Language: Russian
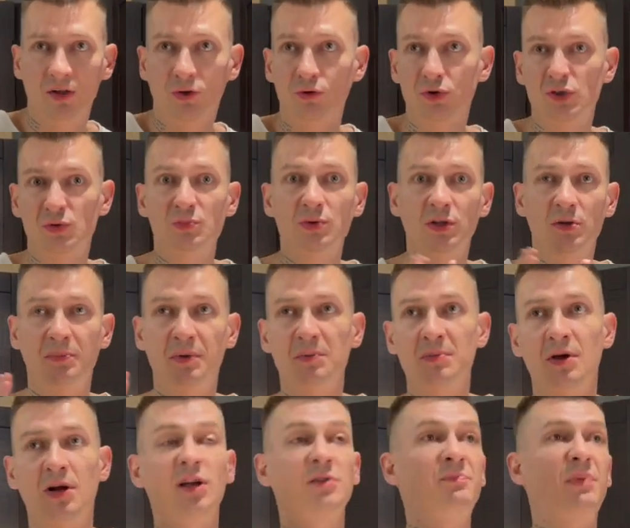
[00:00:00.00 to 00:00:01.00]
То есть мы,
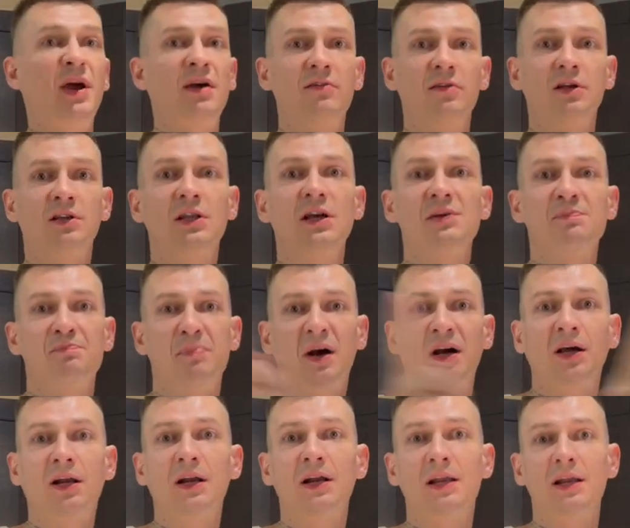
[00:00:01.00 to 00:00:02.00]
например, отправили, да,
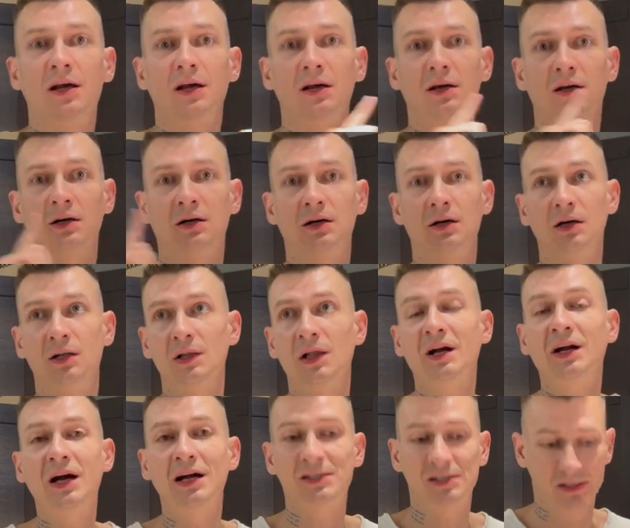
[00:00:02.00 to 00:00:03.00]
покрыли э,
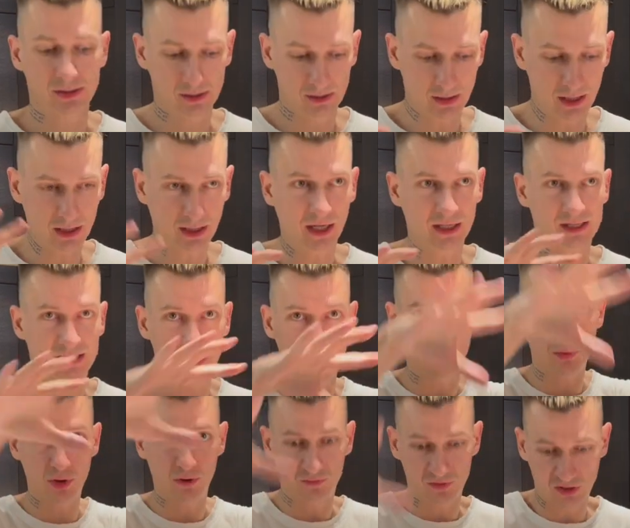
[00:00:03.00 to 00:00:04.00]
локации, локация
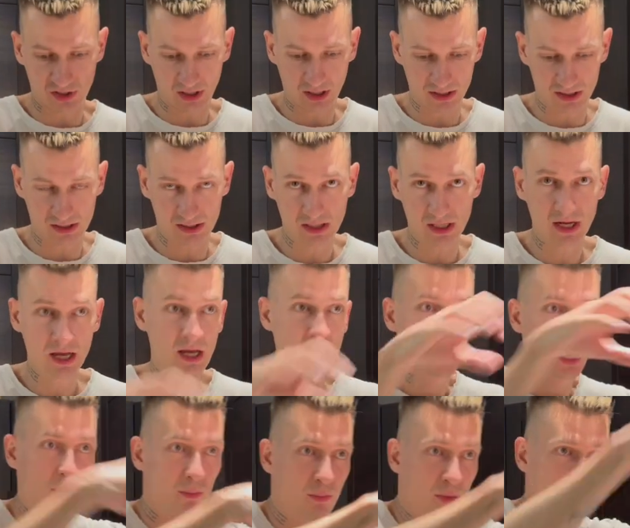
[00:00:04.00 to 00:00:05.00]
берем вся Россия,
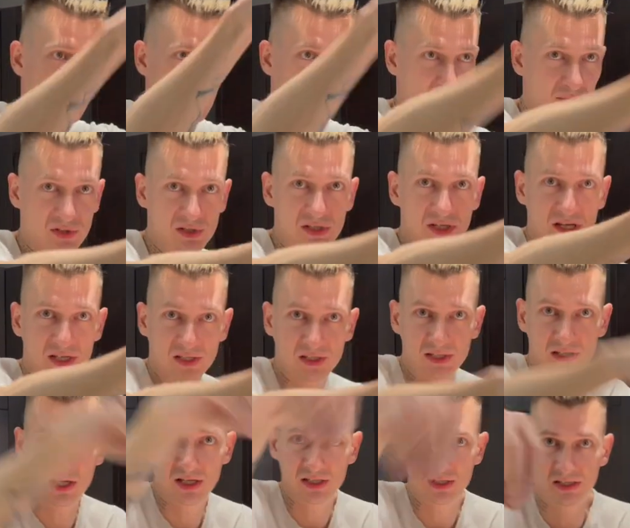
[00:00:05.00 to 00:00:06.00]
мы там здесь,
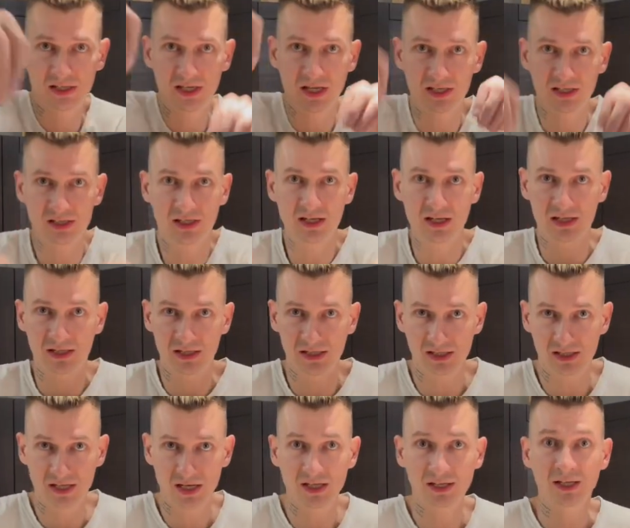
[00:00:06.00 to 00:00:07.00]
здесь, здесь, здесь
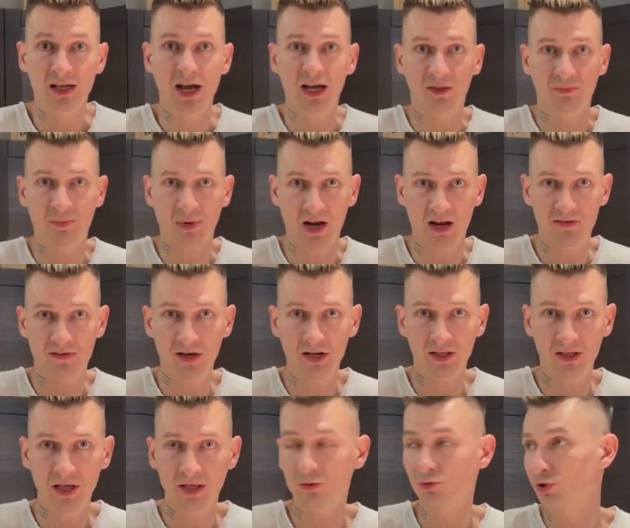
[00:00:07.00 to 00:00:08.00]
здесь отправили,
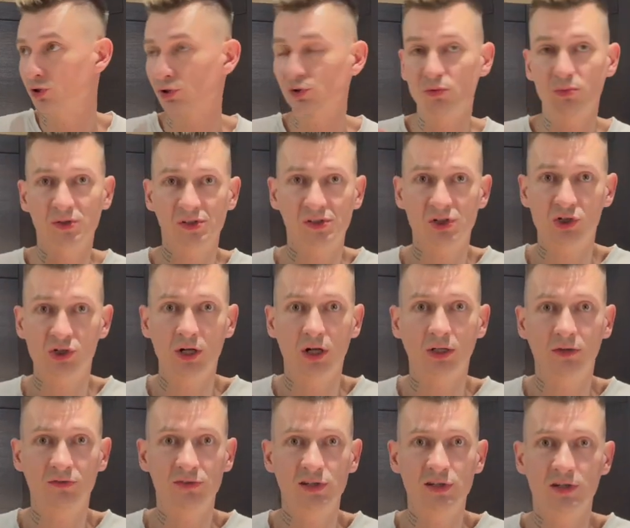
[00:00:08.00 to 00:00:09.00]
да, то есть, ну, мы сначала
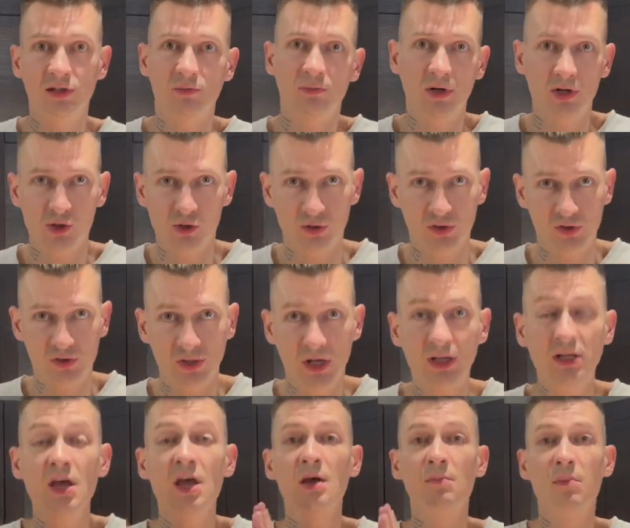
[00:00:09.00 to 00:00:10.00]
отвезли на большой
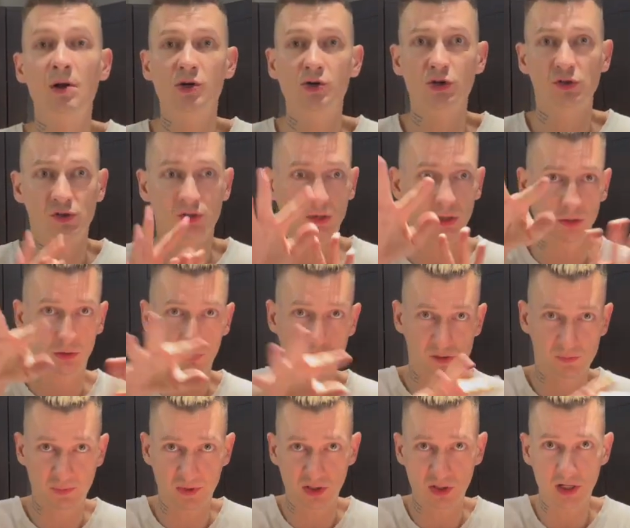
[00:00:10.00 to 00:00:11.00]
склад, большой склад
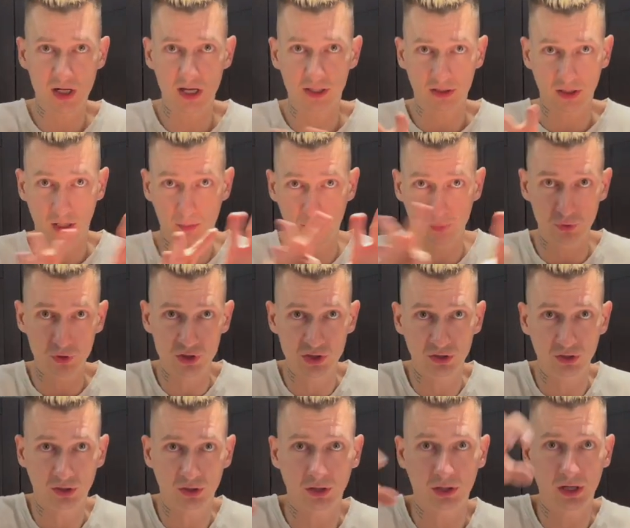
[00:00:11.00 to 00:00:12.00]
распределяет как
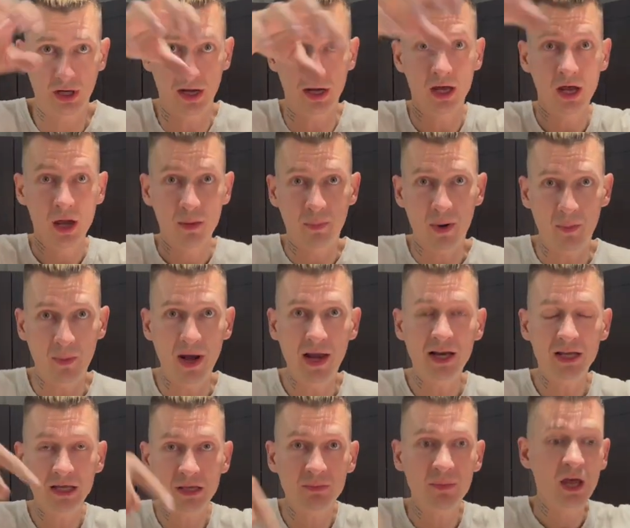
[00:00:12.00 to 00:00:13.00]
паутина такая по
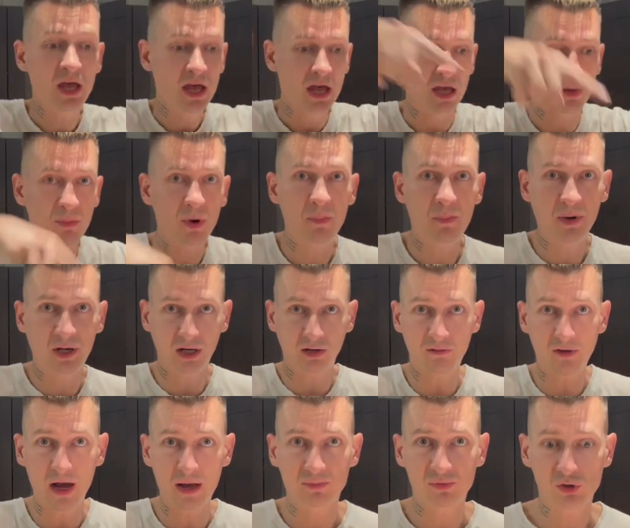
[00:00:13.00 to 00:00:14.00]
маленьким, и мы
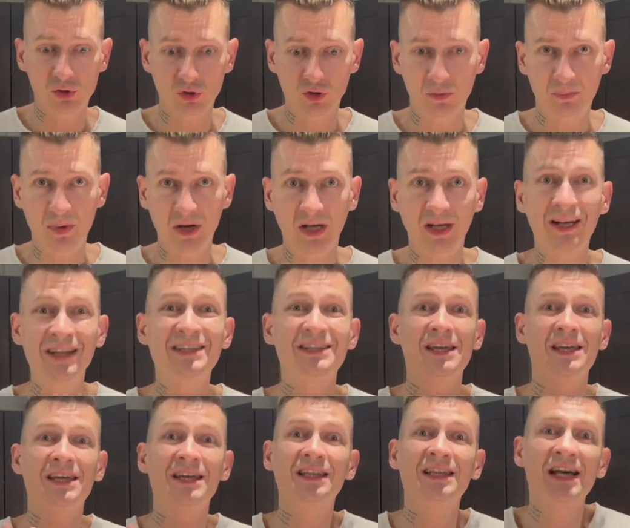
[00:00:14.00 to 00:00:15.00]
покрываем зоны покрытия,
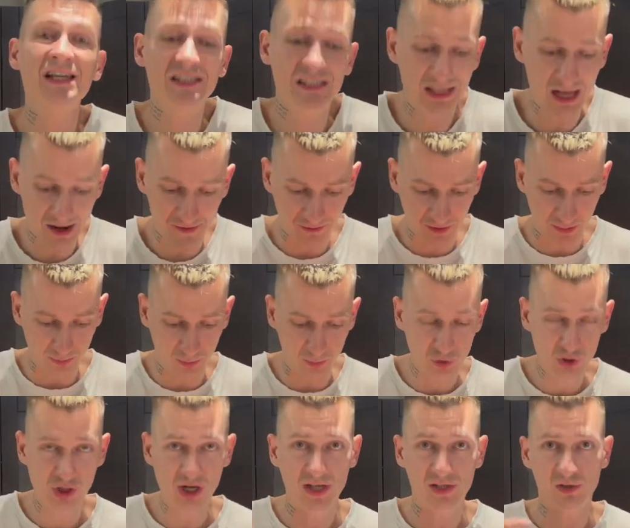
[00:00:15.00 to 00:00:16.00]
и доставка,
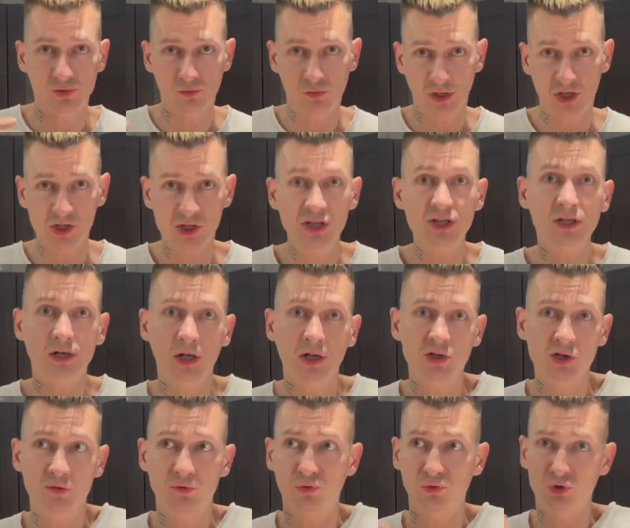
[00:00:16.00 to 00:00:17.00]
получается, украшений, для
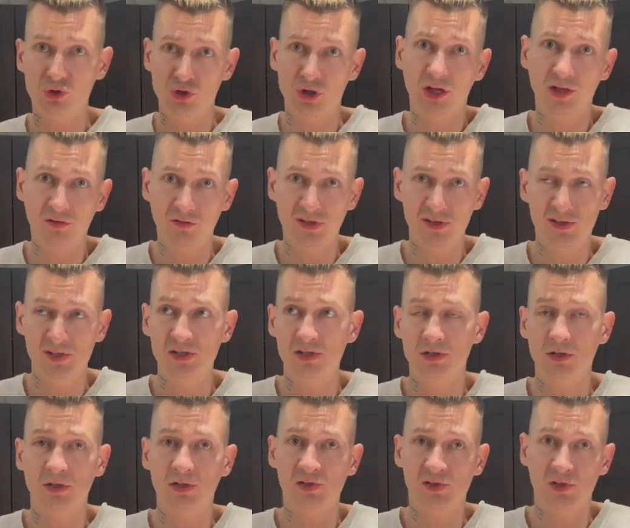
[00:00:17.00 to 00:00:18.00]
чего нужно
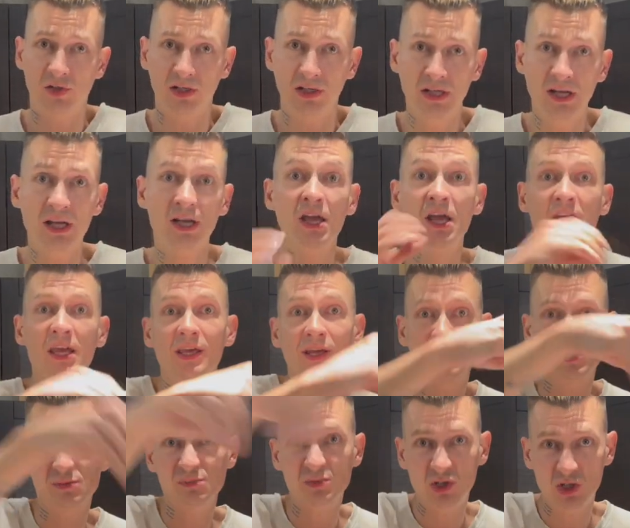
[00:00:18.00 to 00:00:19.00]
отвозить на склады и
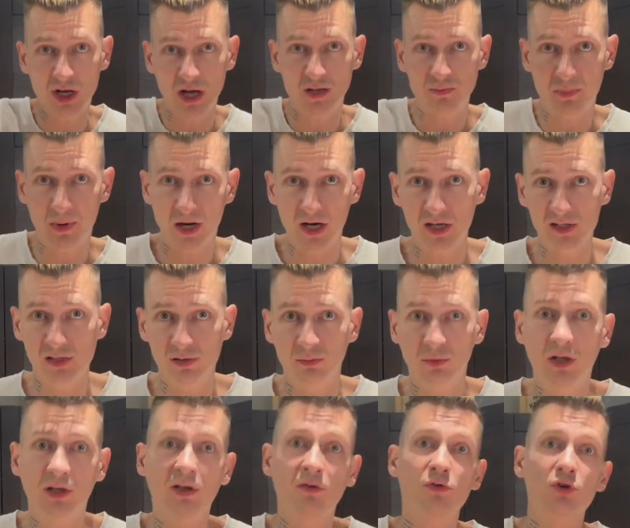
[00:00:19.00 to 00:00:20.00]
размещать по разным,
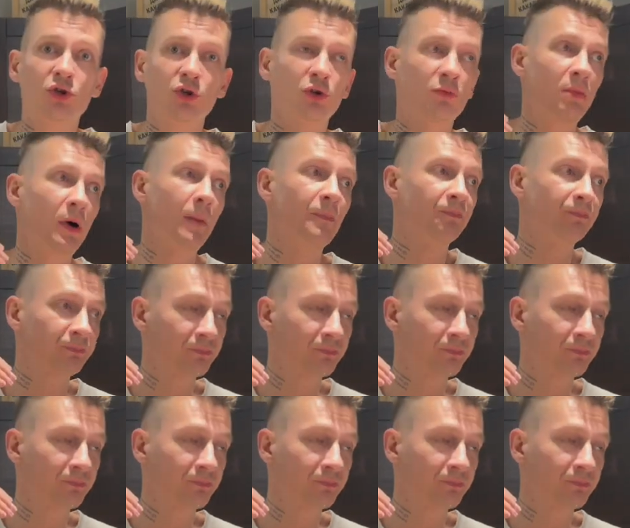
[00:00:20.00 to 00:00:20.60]
для того, чтобы